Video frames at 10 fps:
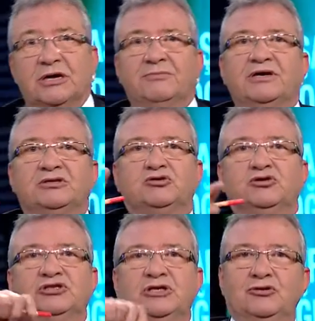Ama şunu
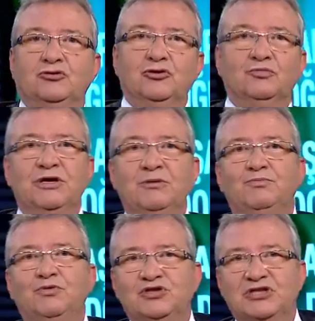sakın unutmayın.
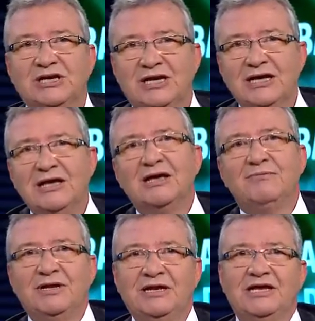Bu sene
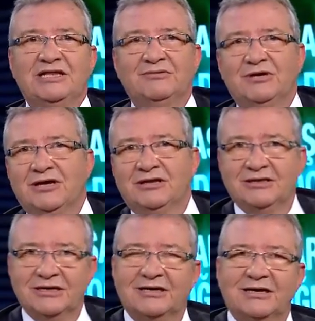Milli Eğitim'in
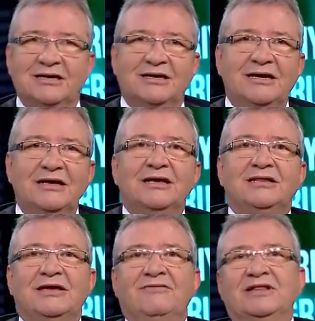aldığı kararla
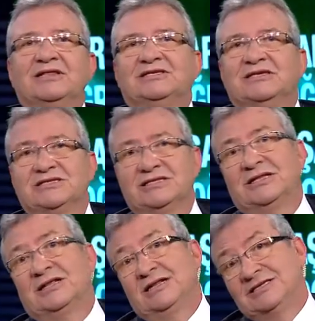devlet
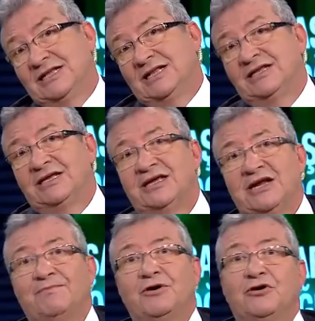lisesinde liselerindeki
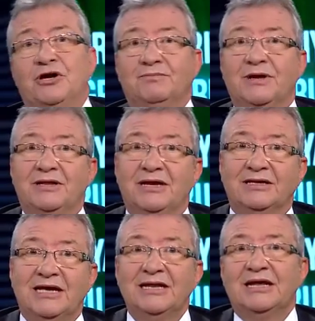rehber
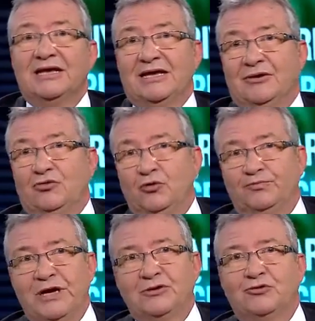öğretmenlerden e,
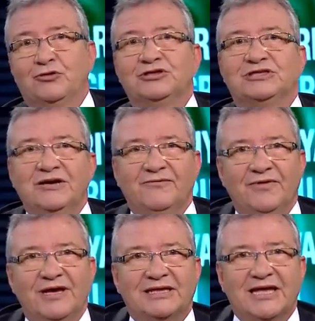gruplar kurulacak
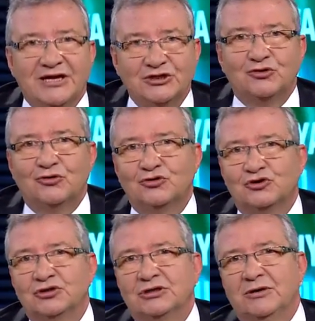ve tercih
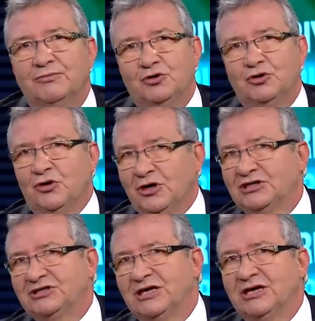konusunda bütün
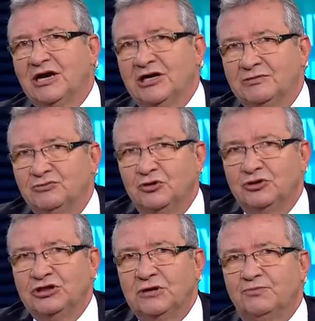öğrenciler yardımcı
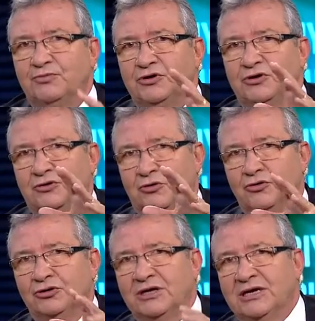olacak. Bu
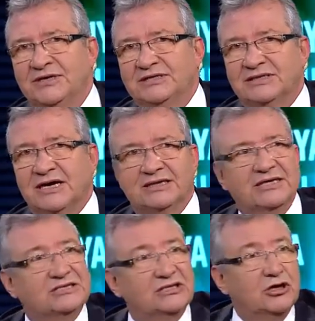konuda rahat
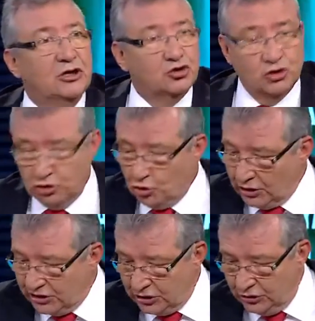etsin. Süre çok
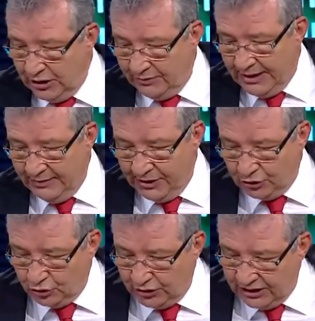azalıyor ama hemen
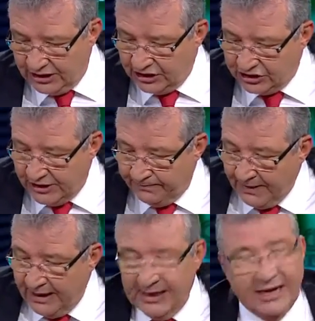şuraya gireceğim.
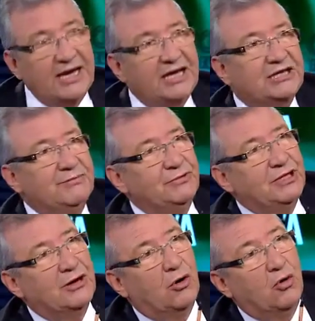
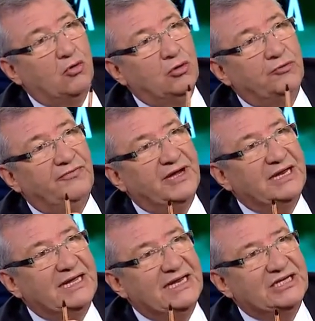Eğitimde okul-veli
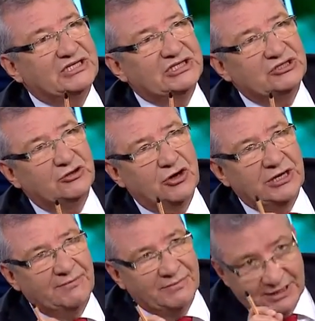ilişkisinin
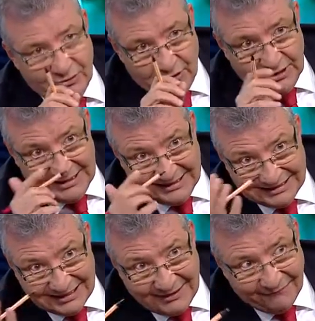önemli
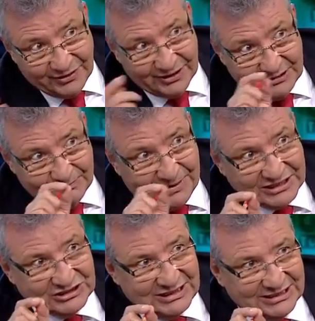taraflarının
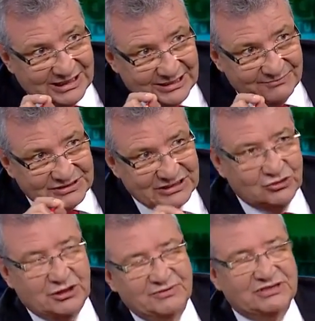başlıklarını bize
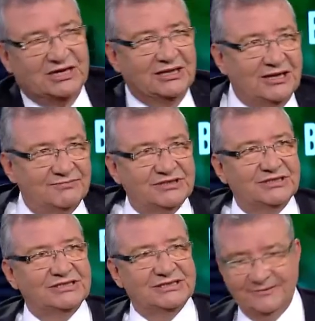şöyle bir sıralar
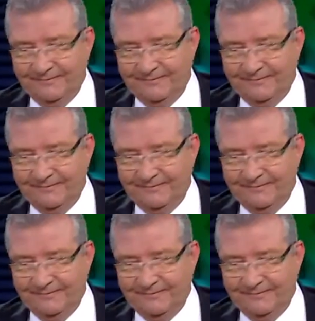mısınız?